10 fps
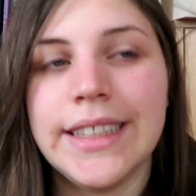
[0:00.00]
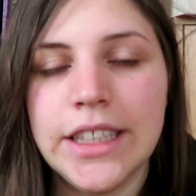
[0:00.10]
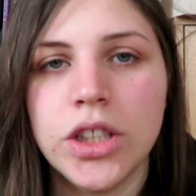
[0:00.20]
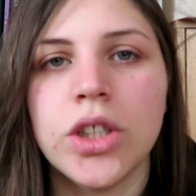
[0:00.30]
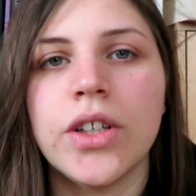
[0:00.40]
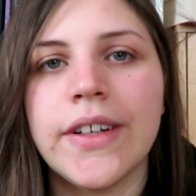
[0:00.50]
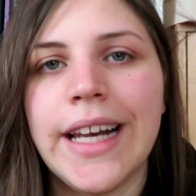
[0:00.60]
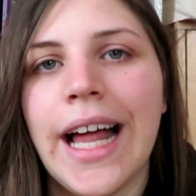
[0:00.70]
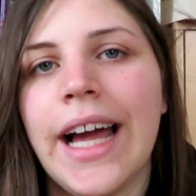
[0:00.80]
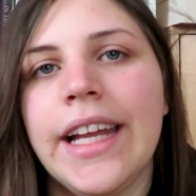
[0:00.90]
sito
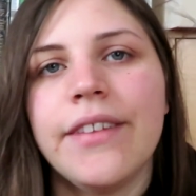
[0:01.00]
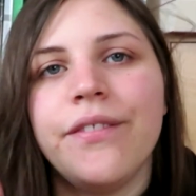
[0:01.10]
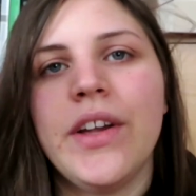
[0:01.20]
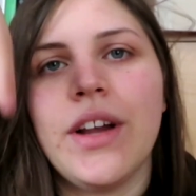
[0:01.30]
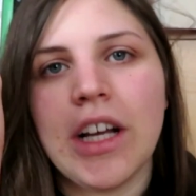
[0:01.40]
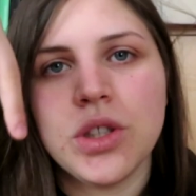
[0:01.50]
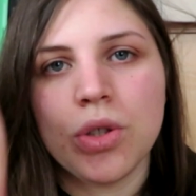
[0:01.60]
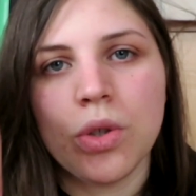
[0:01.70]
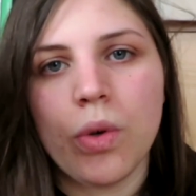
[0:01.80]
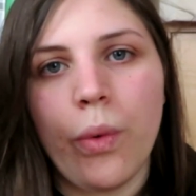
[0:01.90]
online ve lo
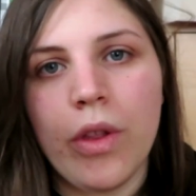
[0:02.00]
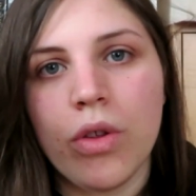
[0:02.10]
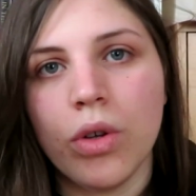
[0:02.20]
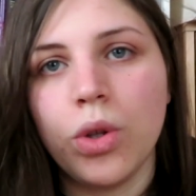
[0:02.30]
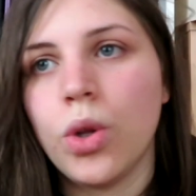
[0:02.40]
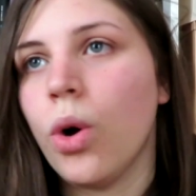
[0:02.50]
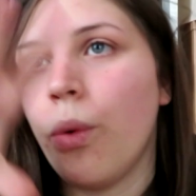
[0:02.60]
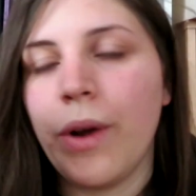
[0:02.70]
lascio qui sotto,